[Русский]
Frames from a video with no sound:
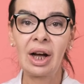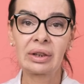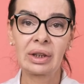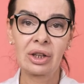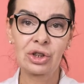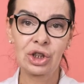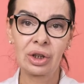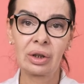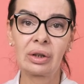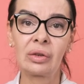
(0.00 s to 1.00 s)
а
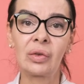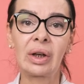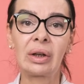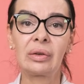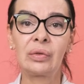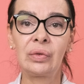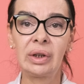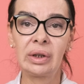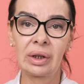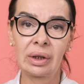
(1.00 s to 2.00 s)
также два
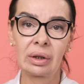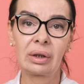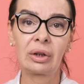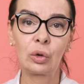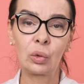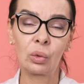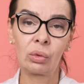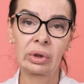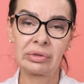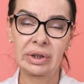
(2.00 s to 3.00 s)
вида
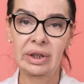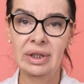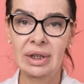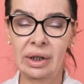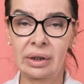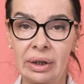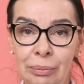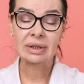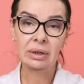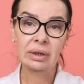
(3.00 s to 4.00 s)
гиалуроновой
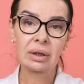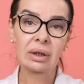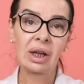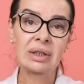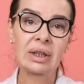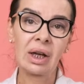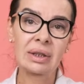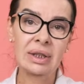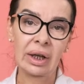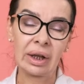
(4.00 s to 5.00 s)
кислоты. Центелла
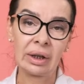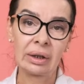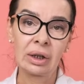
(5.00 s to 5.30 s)
азиатская